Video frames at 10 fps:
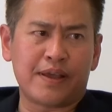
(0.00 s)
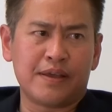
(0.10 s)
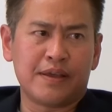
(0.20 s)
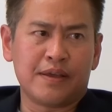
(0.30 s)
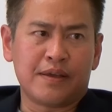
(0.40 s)
thấy
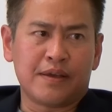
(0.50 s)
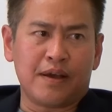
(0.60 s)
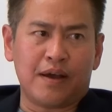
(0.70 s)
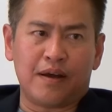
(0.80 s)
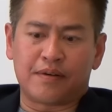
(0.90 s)

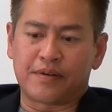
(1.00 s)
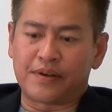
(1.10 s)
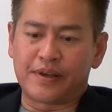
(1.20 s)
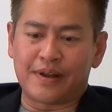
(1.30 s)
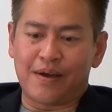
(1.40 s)
à,
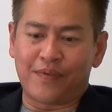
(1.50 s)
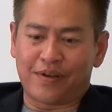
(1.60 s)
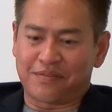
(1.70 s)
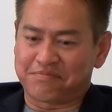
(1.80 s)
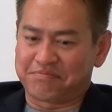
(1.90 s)
trừ khi nào
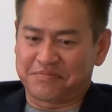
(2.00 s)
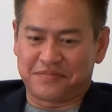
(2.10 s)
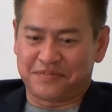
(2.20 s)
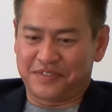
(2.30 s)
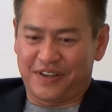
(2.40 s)
mà
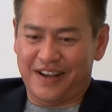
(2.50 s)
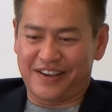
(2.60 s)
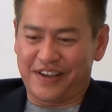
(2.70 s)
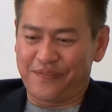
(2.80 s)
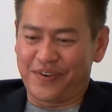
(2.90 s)
người ta
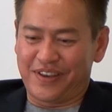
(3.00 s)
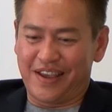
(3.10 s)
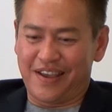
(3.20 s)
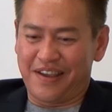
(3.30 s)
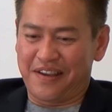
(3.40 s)
kiện mình
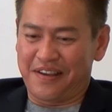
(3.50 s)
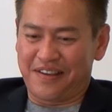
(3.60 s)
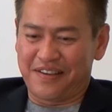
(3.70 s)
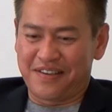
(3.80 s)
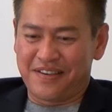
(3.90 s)
về
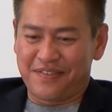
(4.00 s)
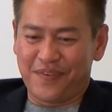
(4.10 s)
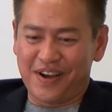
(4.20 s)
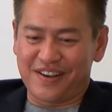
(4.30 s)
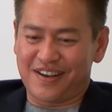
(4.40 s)

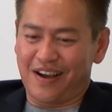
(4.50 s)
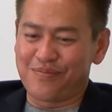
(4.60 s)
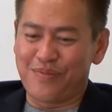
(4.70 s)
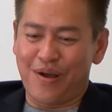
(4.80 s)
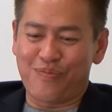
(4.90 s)
bất
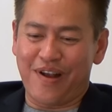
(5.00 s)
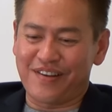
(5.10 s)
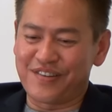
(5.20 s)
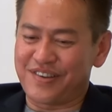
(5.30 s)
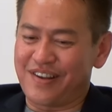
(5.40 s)
cẩn mà
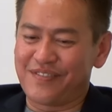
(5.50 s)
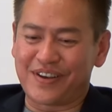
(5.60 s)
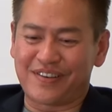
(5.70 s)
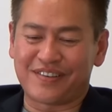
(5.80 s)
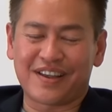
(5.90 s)
phát rất gì đó
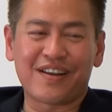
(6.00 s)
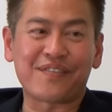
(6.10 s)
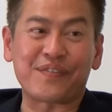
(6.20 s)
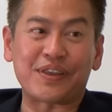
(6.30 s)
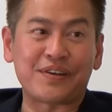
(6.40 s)
mình cái đó
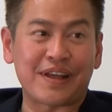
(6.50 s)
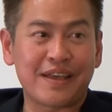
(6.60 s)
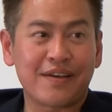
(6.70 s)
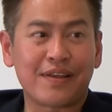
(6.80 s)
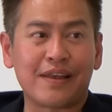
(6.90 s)
thì mình chưa
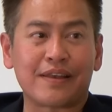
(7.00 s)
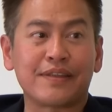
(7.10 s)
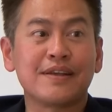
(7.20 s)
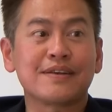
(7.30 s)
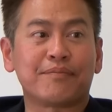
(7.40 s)
thấy có thể là
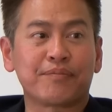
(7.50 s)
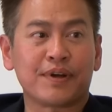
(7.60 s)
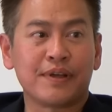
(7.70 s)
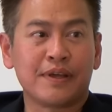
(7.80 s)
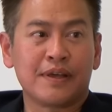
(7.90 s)
tiếng tâm
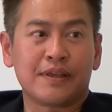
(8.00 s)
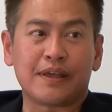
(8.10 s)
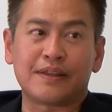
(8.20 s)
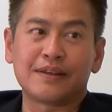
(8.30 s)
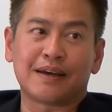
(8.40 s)
thôi
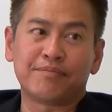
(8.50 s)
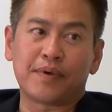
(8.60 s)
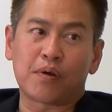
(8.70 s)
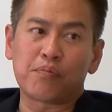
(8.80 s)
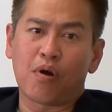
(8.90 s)
về tiếng tâm
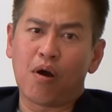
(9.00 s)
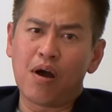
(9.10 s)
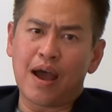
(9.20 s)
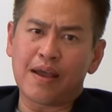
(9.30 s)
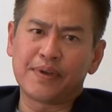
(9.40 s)
mà cũng
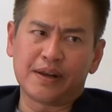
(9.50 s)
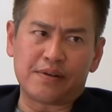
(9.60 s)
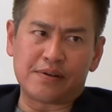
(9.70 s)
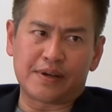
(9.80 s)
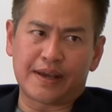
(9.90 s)
khó ai biết
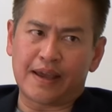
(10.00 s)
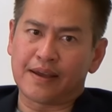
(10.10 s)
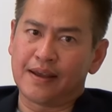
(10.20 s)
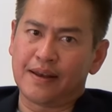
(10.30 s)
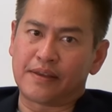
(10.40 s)
được cái kẹt
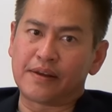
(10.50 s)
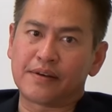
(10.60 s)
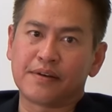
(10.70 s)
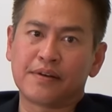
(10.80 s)
cái là dịch